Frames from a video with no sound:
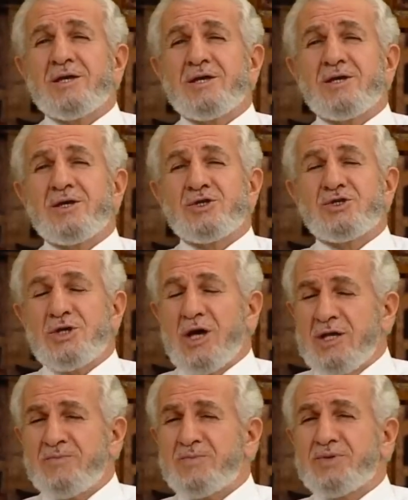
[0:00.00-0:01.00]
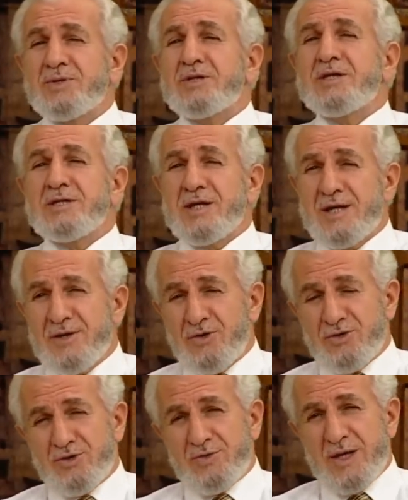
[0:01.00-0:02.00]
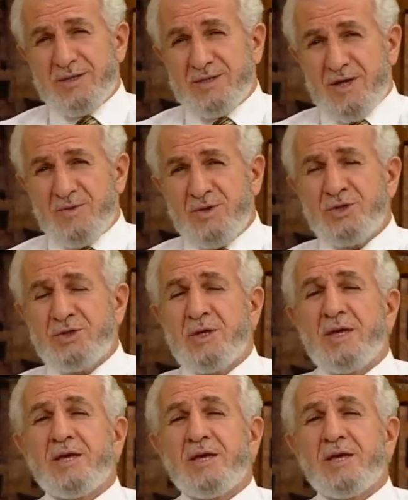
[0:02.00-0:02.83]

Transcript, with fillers: e, çalıp İran'a götürmek istemiş.